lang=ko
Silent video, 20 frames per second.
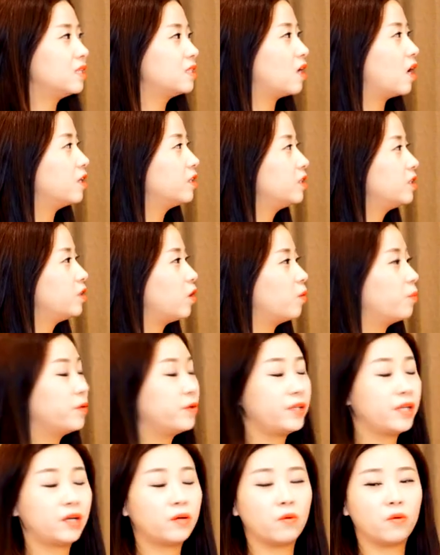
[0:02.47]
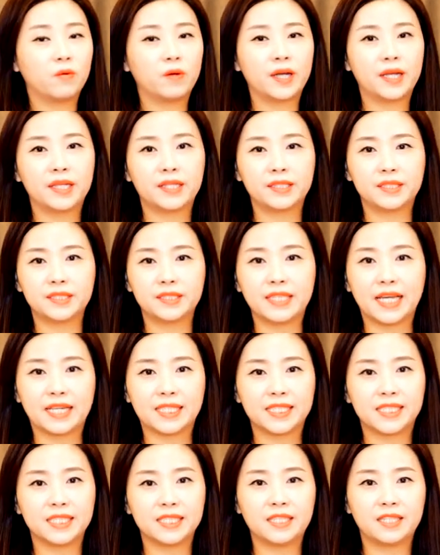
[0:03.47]
저는 요번에 공간
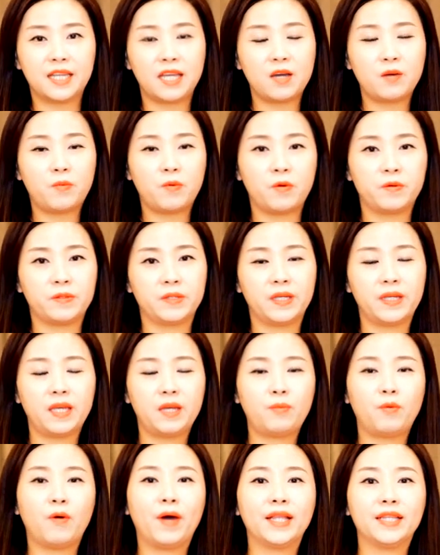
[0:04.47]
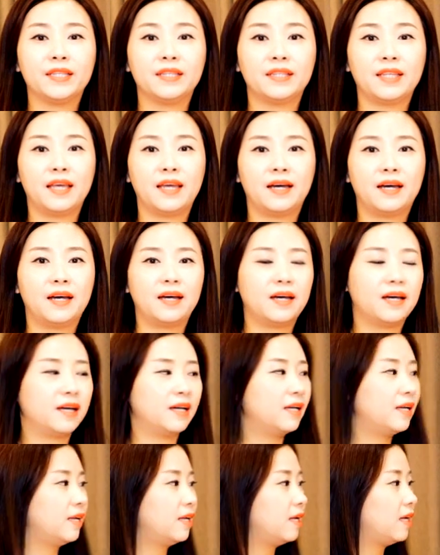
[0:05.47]
장식을 해보,
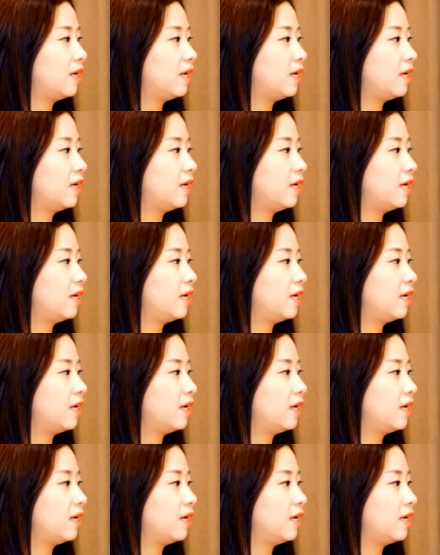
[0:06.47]
해보았는데요.